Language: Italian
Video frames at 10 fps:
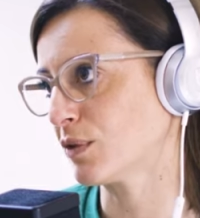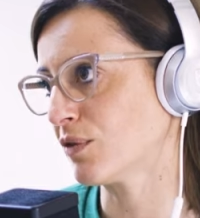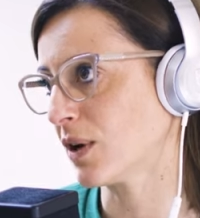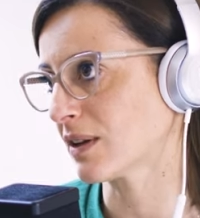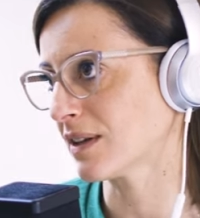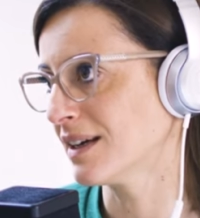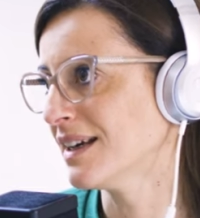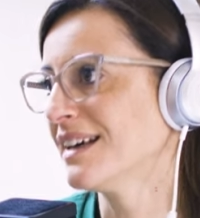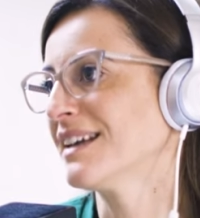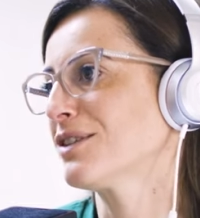più forte.
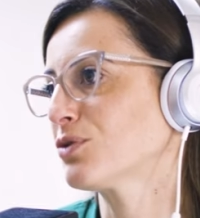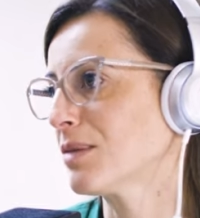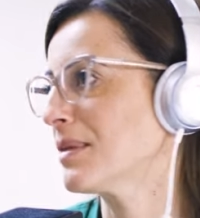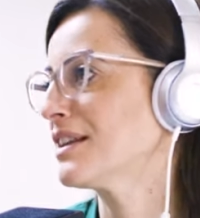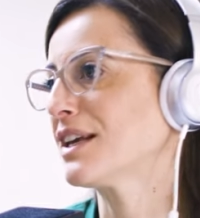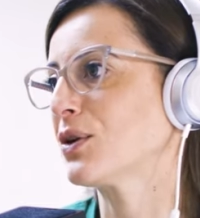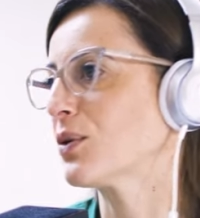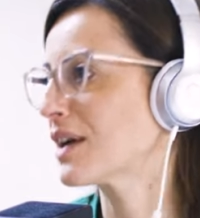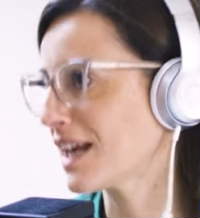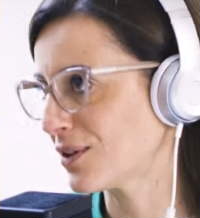Naturalmente
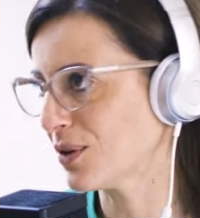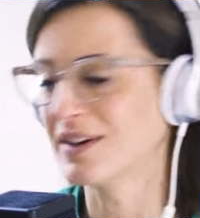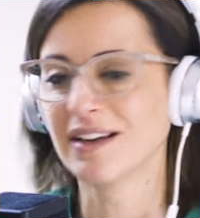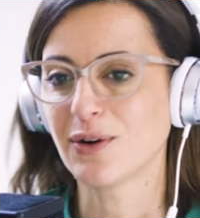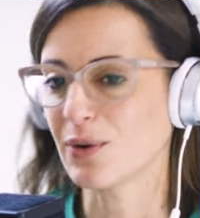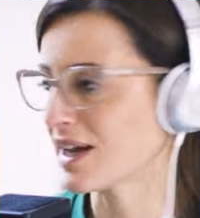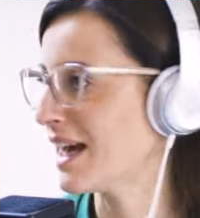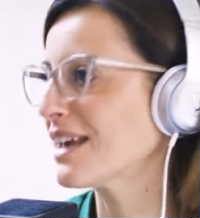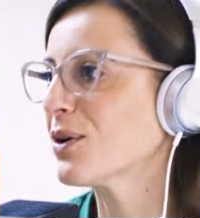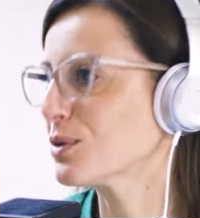io credo,
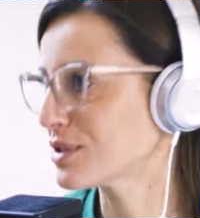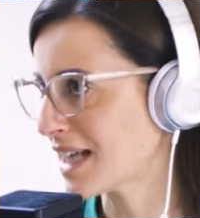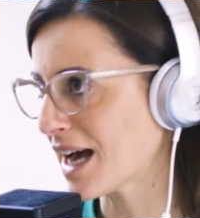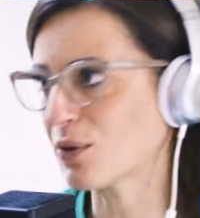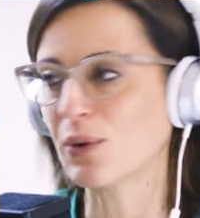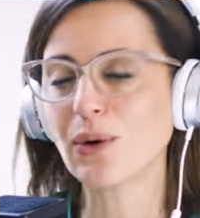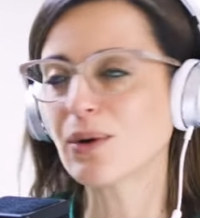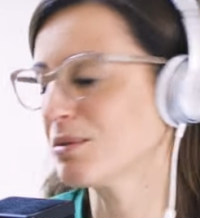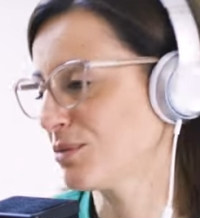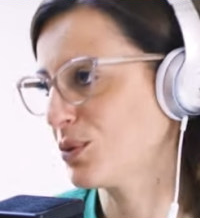ok,
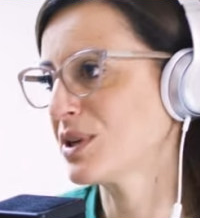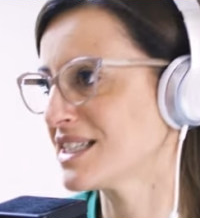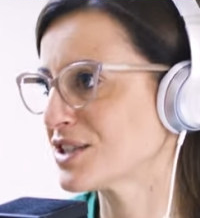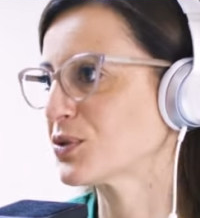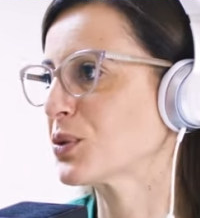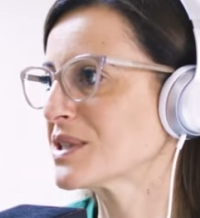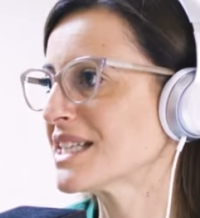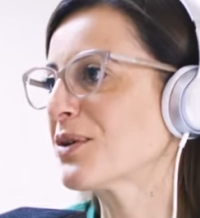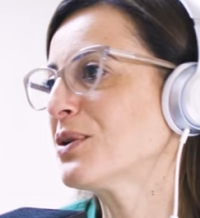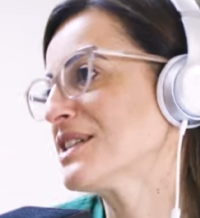ostacolo, non esistono
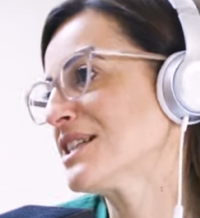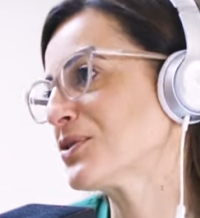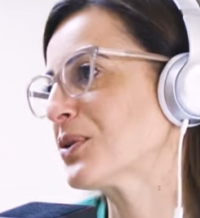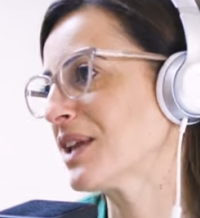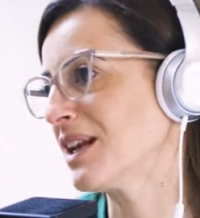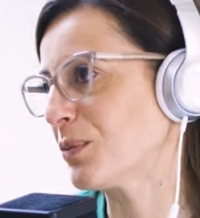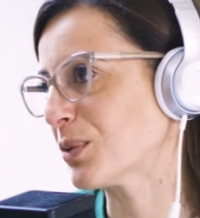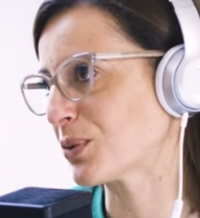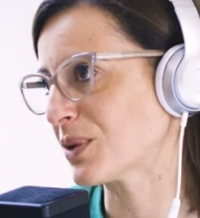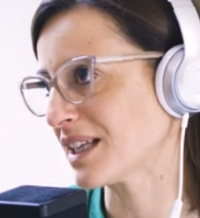ostacoli, esistono delle
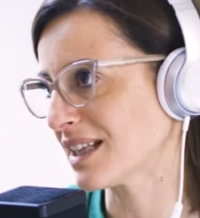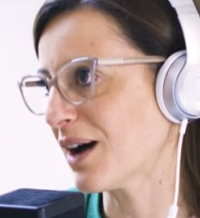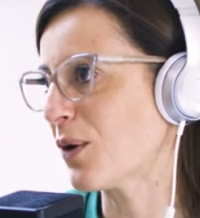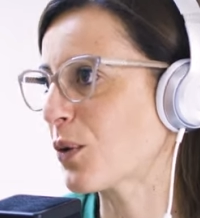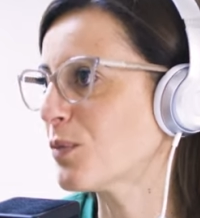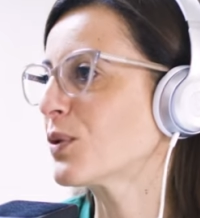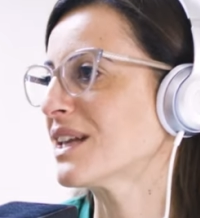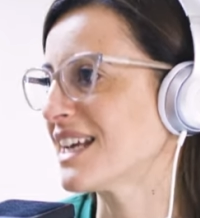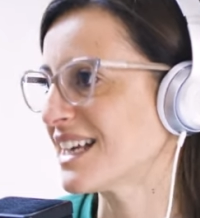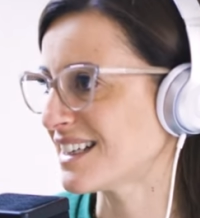opportunità o
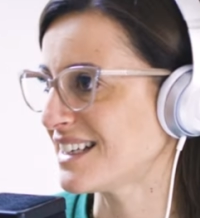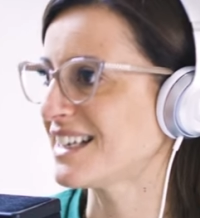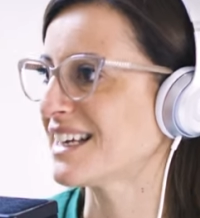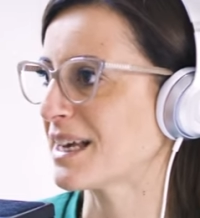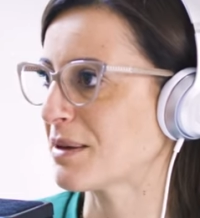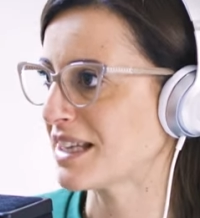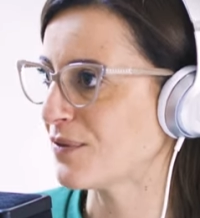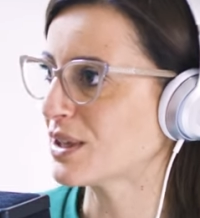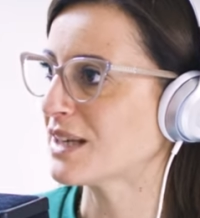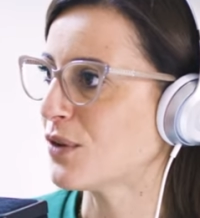comunque dei gradini che di
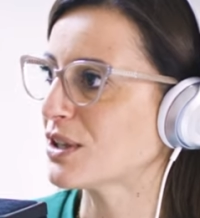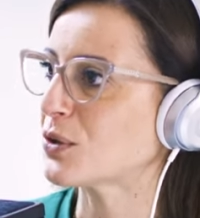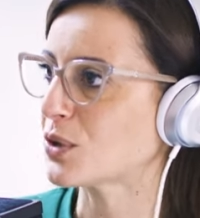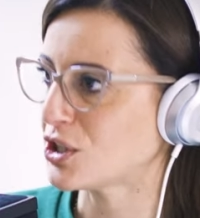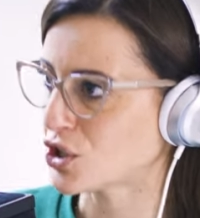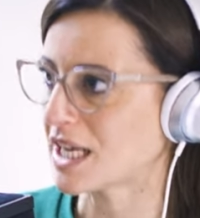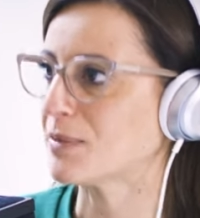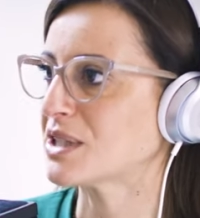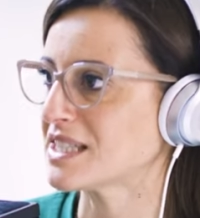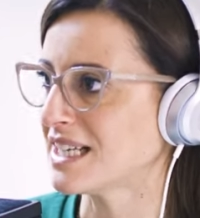volta in volta noi
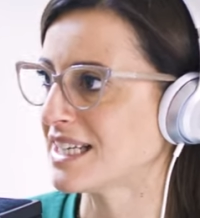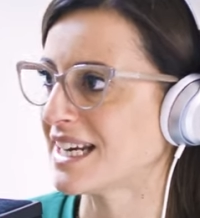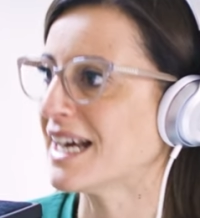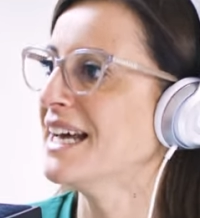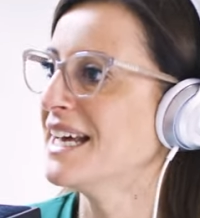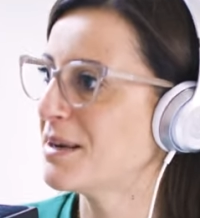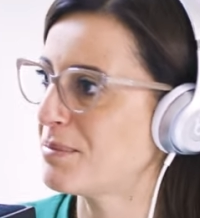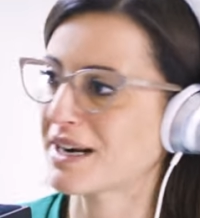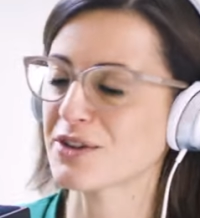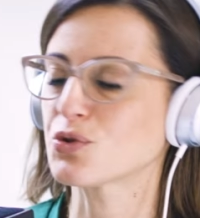decidiamo di salire
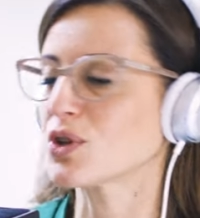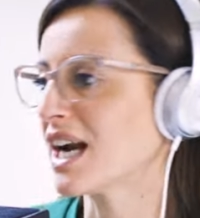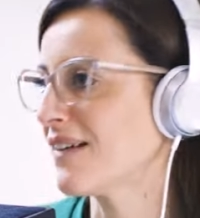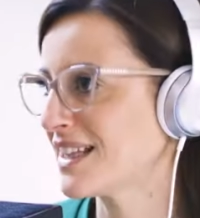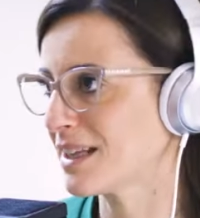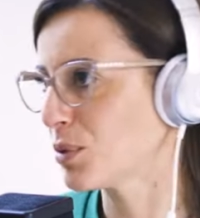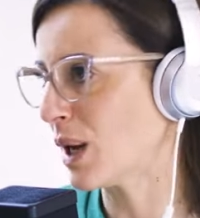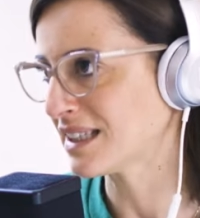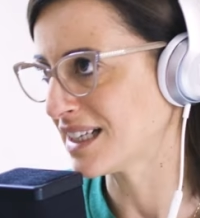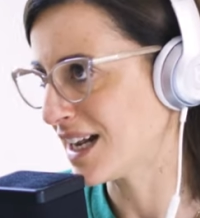per raggiungere la vetta più
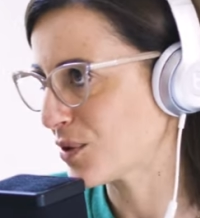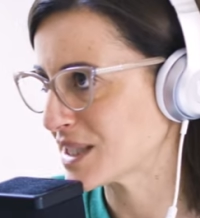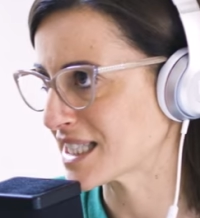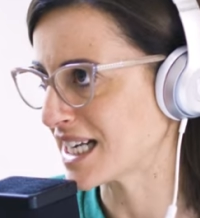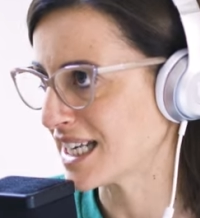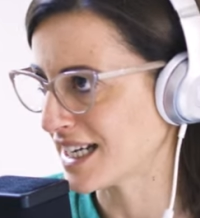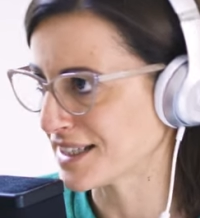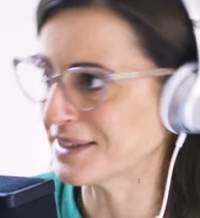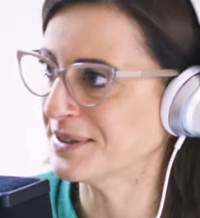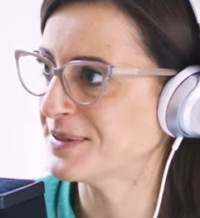alta della nostra
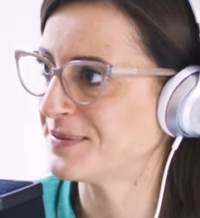scalinata.